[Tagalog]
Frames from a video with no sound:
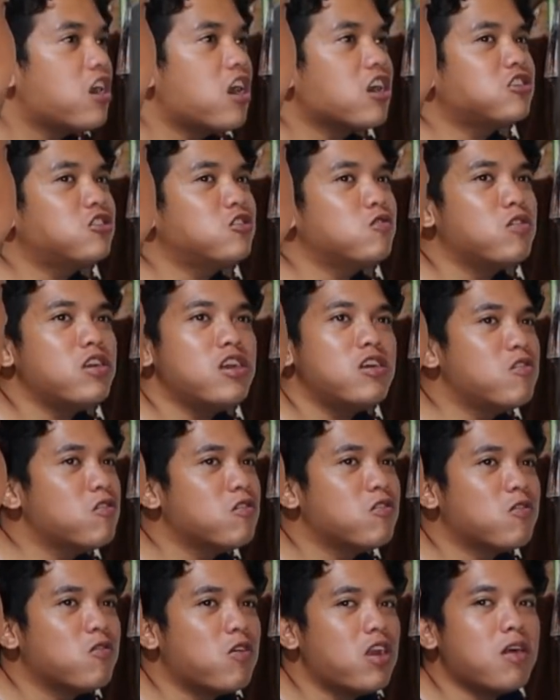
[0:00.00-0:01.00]

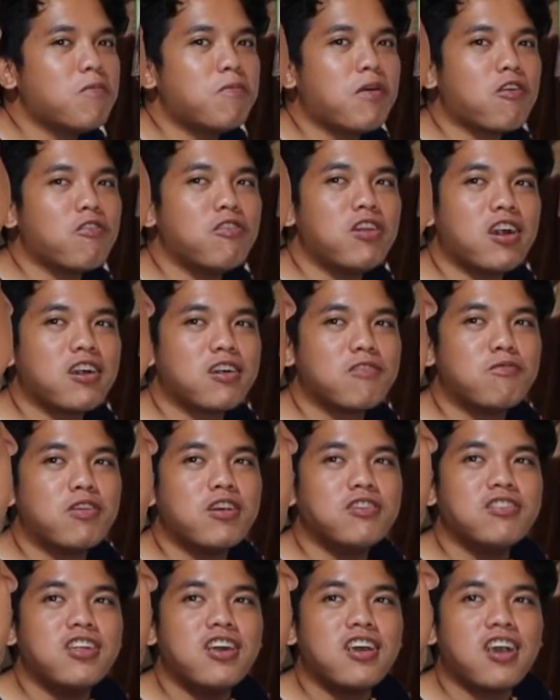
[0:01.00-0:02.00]
Actually, wala pa ako
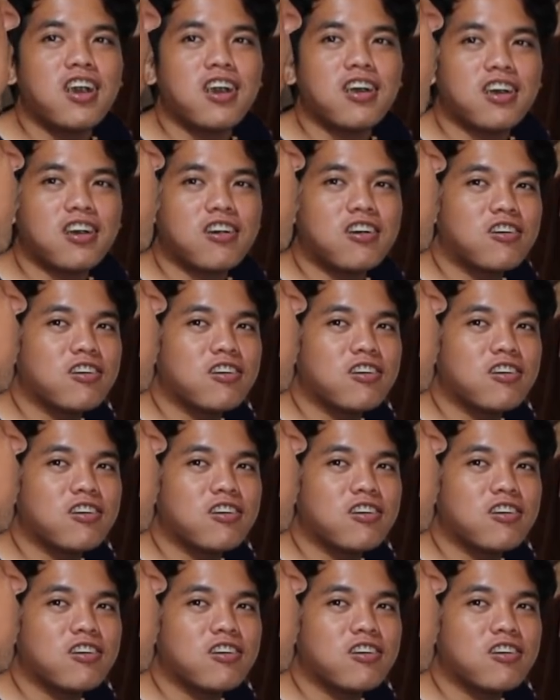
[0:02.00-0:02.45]
nag-birthday na